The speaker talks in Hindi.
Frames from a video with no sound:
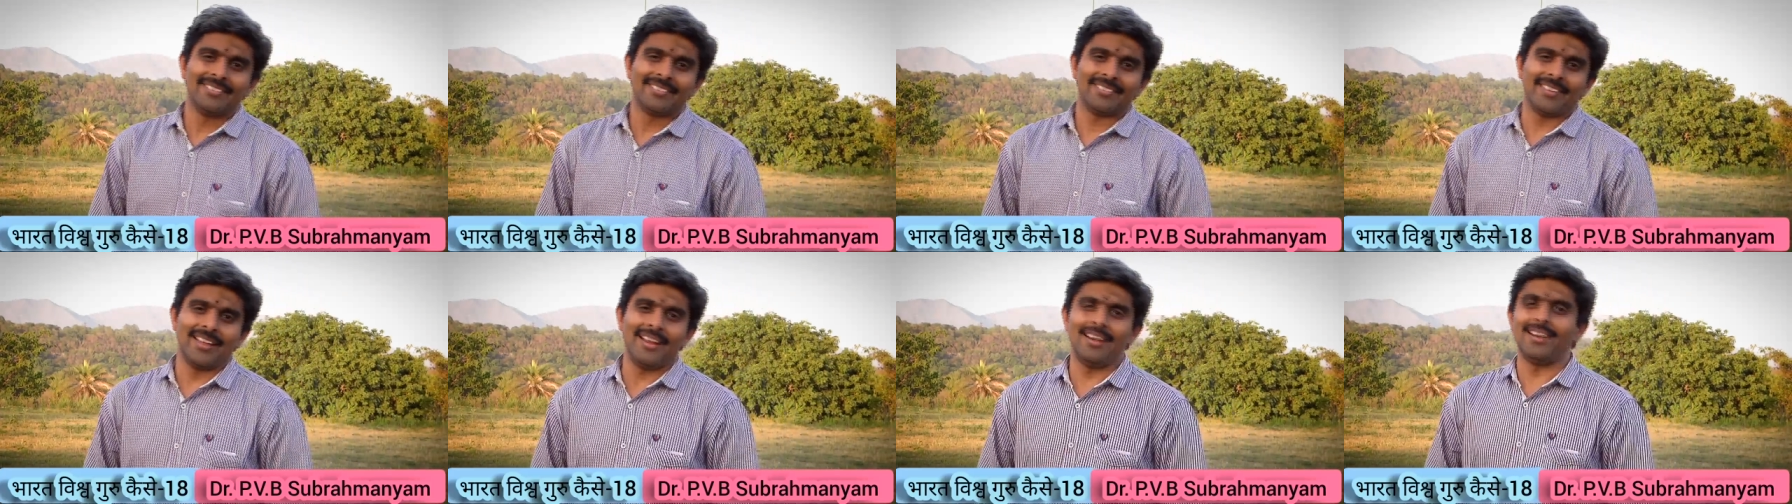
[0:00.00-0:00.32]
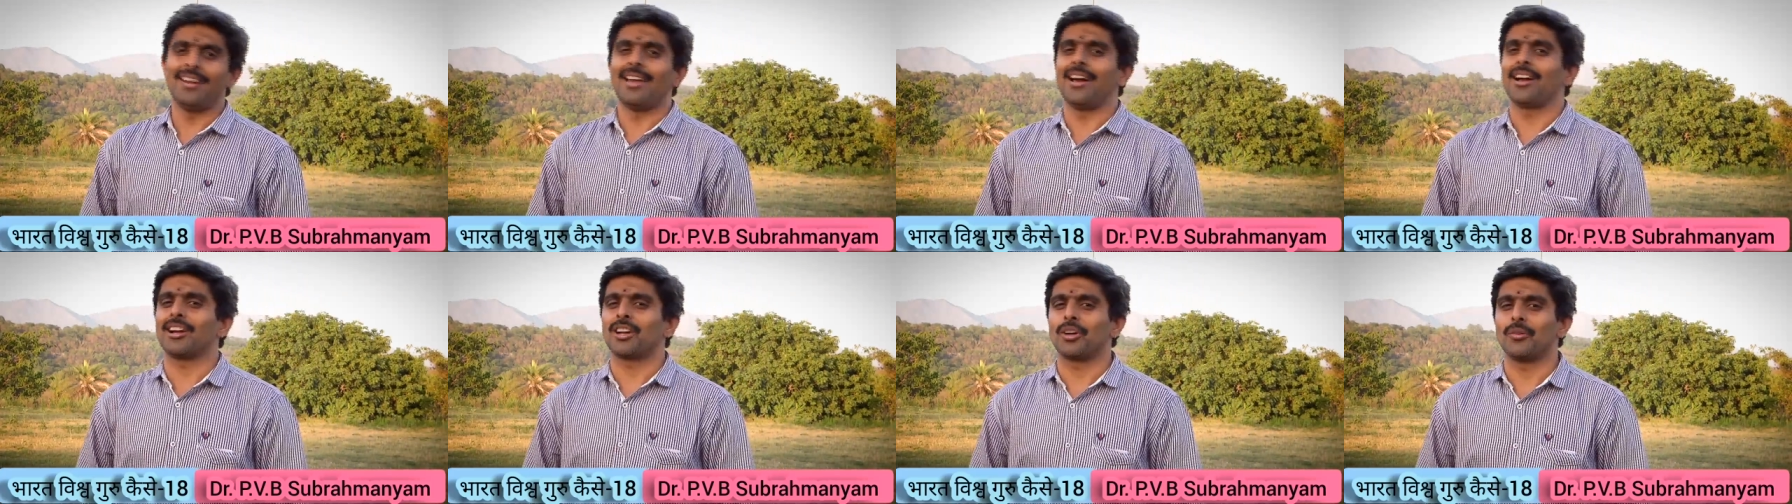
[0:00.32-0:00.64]
तीन
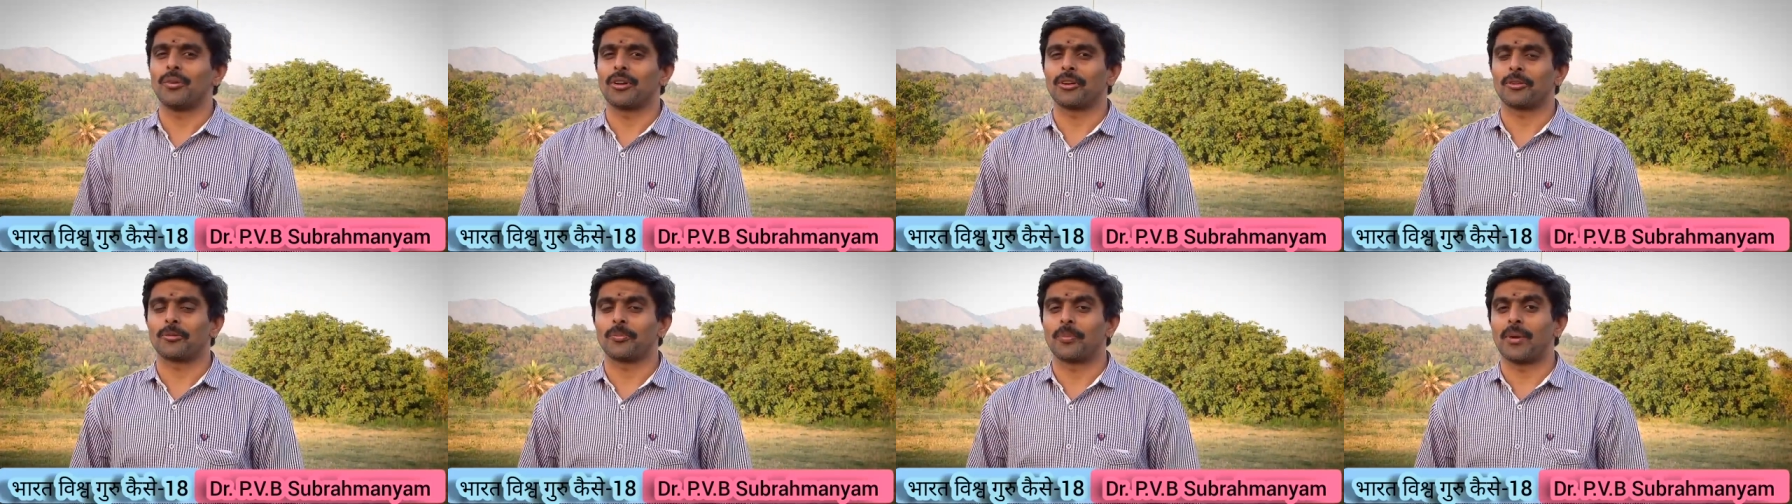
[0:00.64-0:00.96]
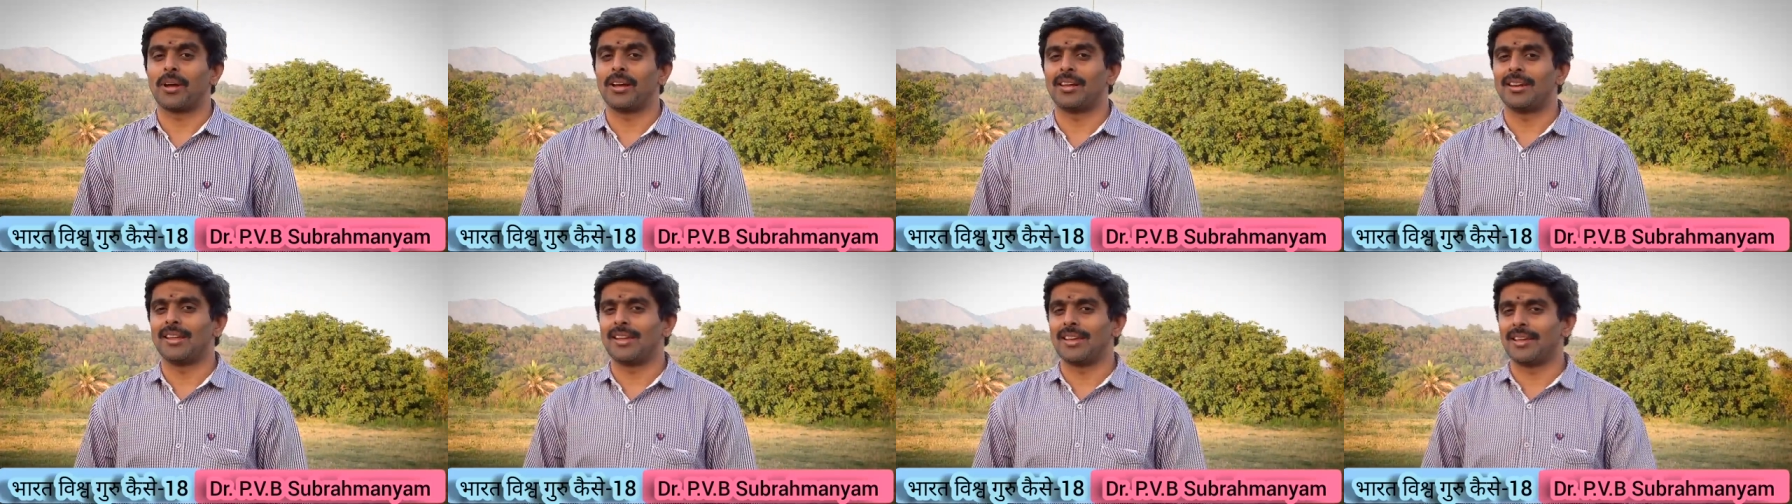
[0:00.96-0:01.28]
लाख वर्ष
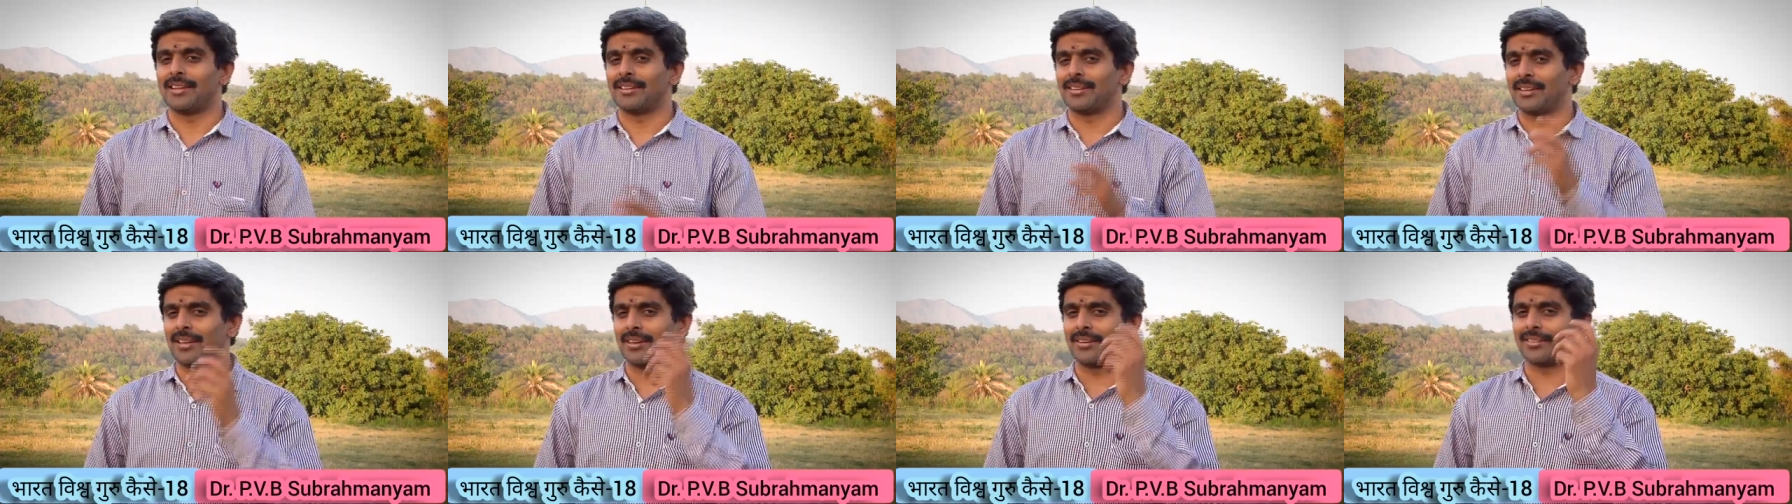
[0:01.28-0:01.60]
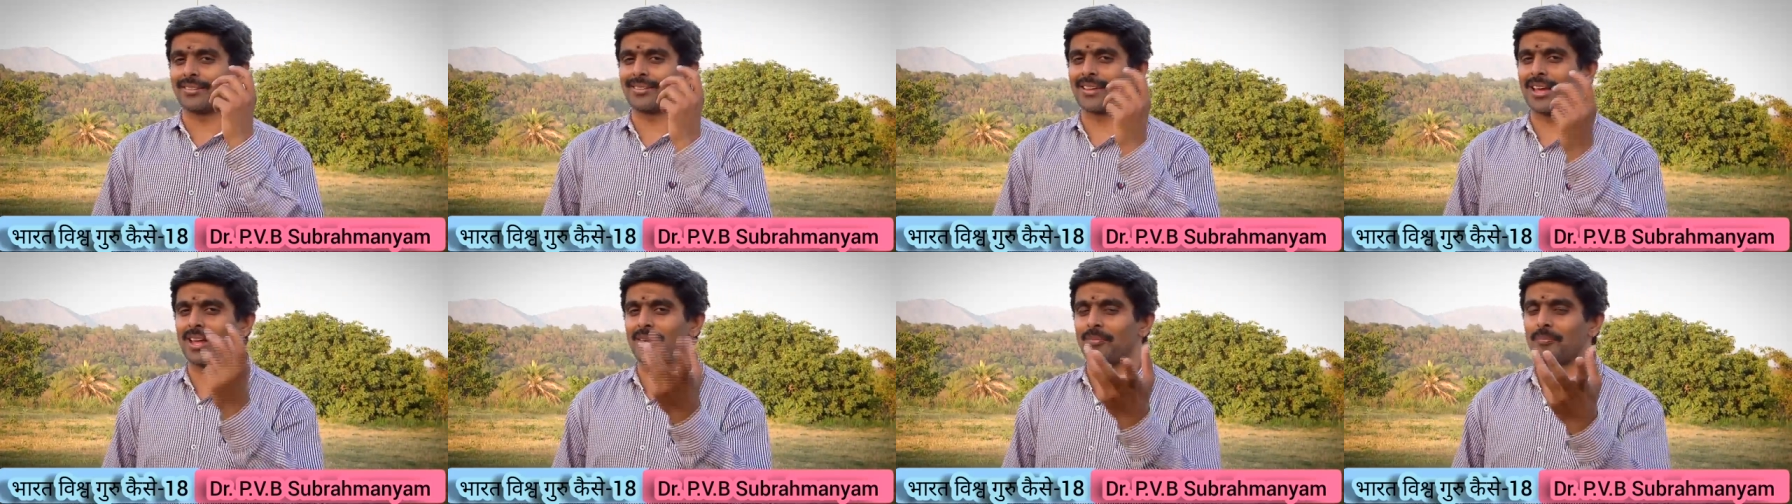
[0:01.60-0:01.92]
पहले यदि
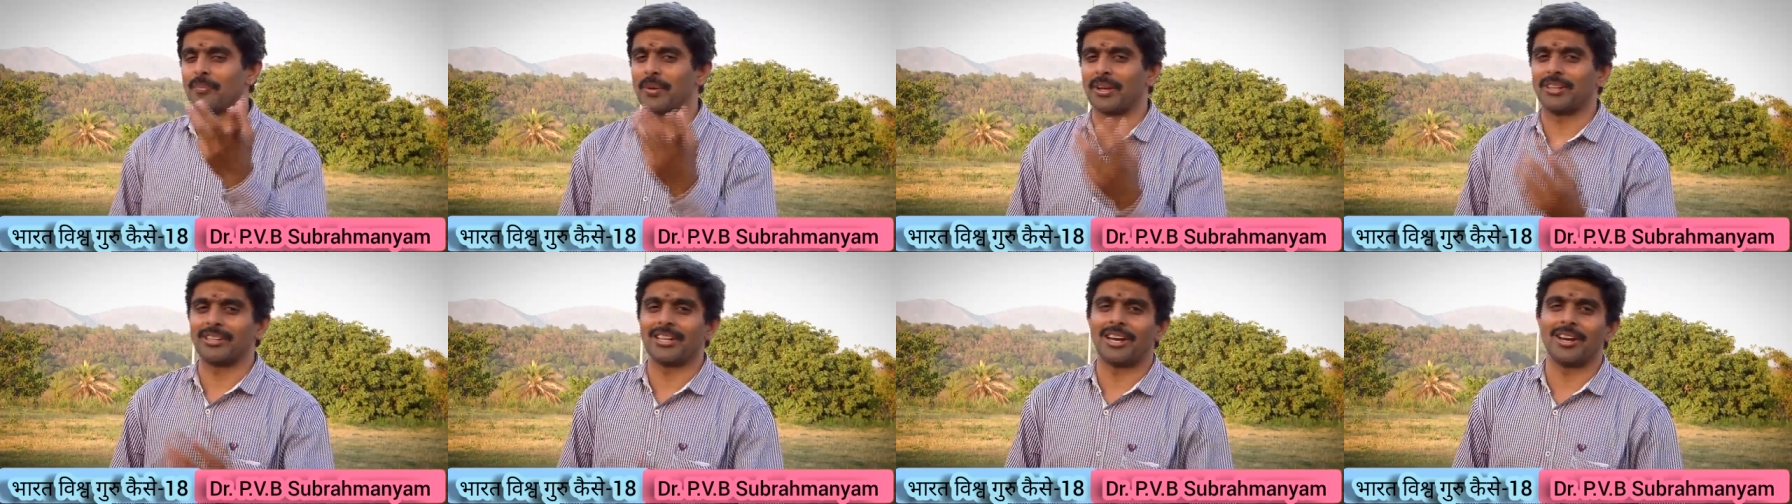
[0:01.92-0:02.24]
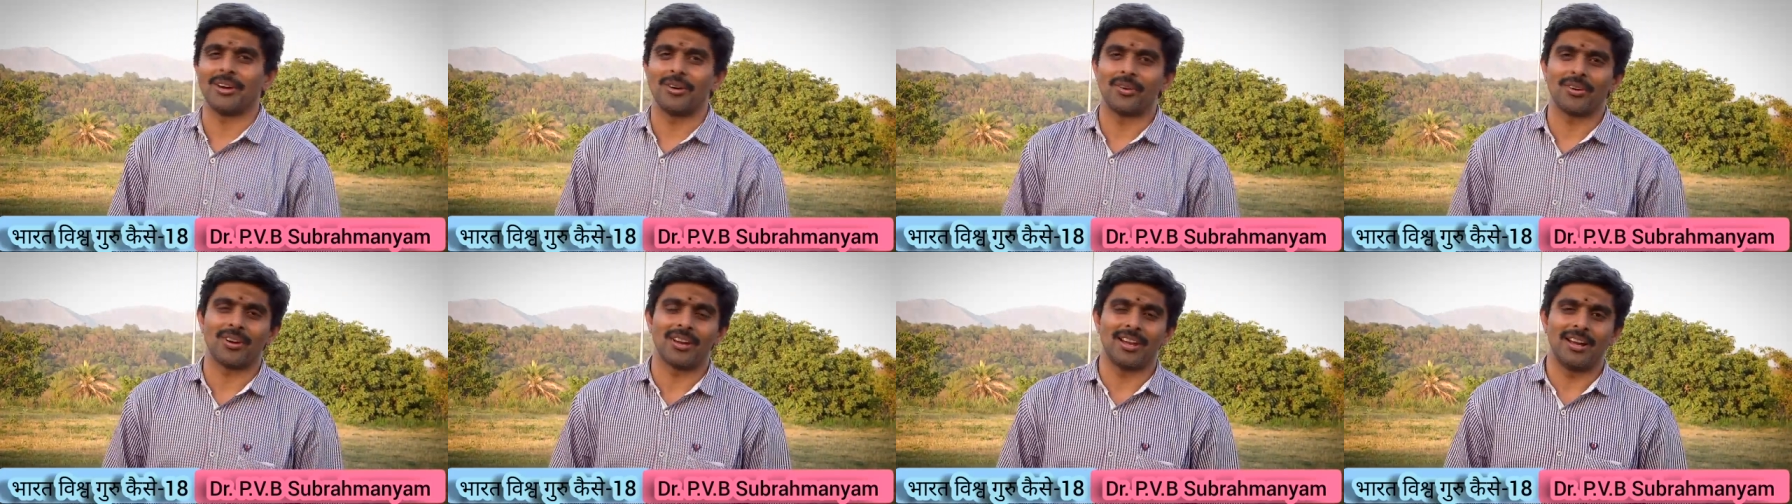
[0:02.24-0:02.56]
इंसान पैदा
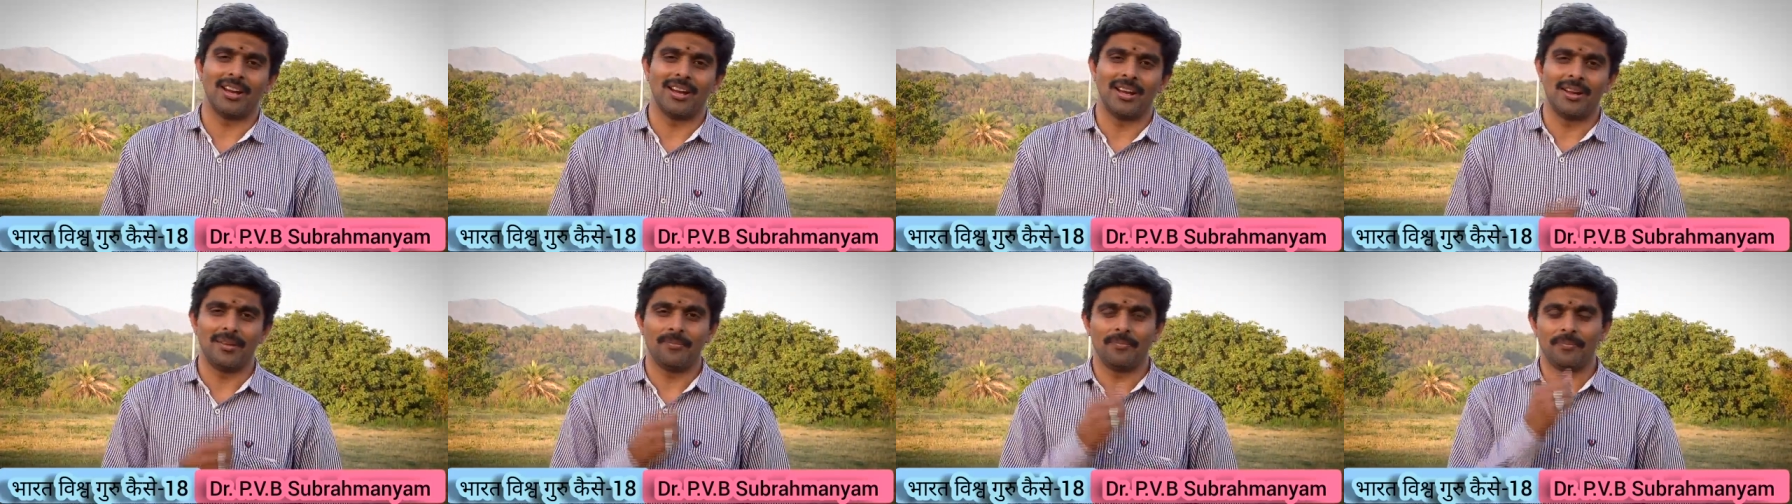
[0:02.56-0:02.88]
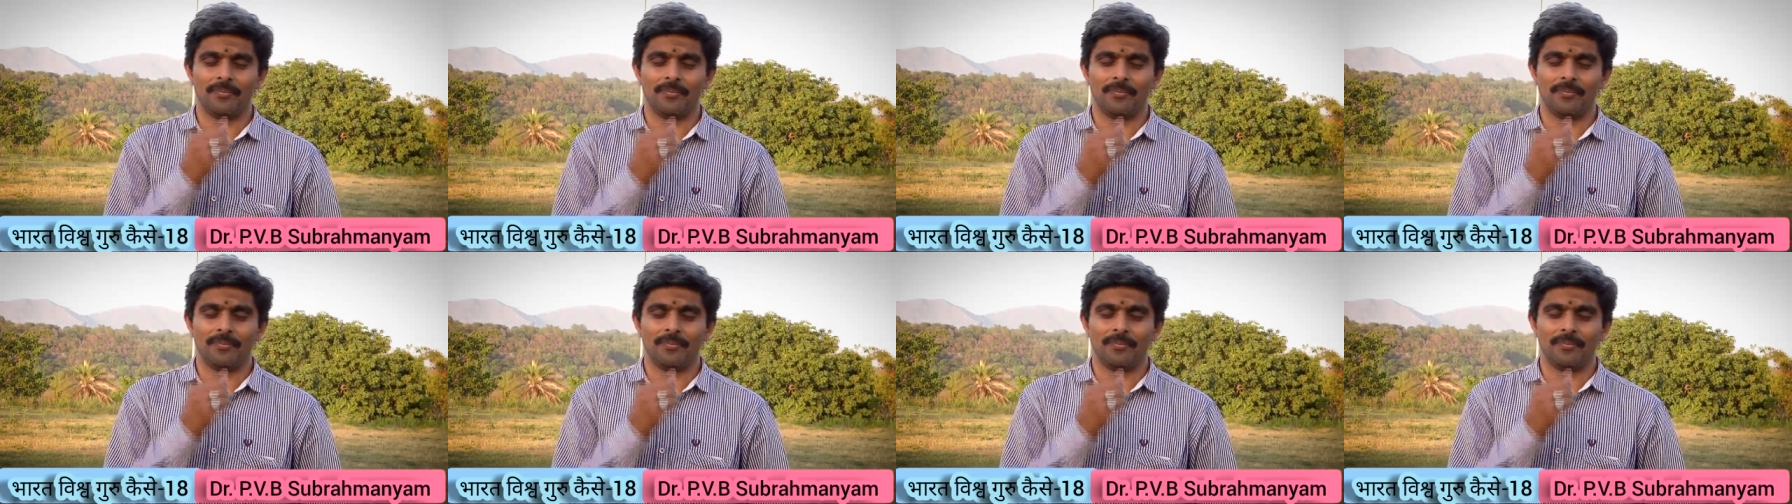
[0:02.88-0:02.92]
हो गया